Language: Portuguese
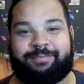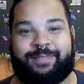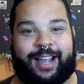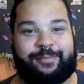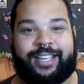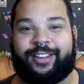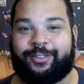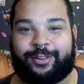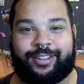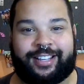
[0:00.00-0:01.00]
Pra mim, eu
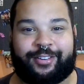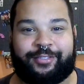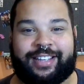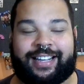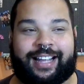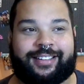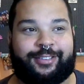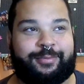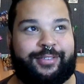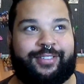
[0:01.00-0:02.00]
não consigo ouvir em casa,
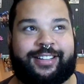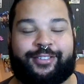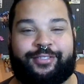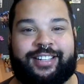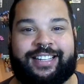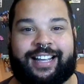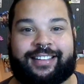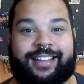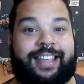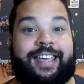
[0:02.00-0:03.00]
eu não me vejo ouvindo em
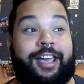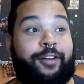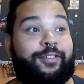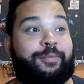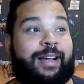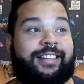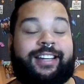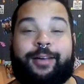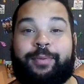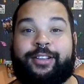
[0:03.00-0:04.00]
casa. Eu fico
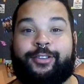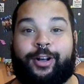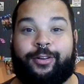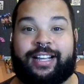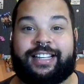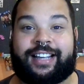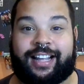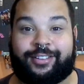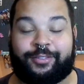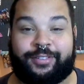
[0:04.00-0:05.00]
imaginando a pessoa em
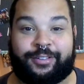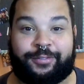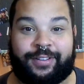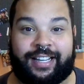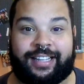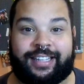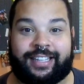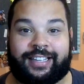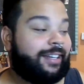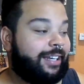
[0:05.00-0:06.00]
casa ouvindo
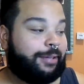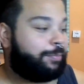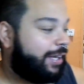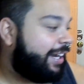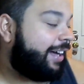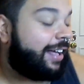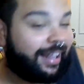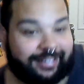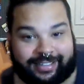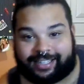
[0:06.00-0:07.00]
funk, limpando a
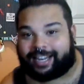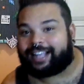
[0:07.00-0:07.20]
casa, e tá lá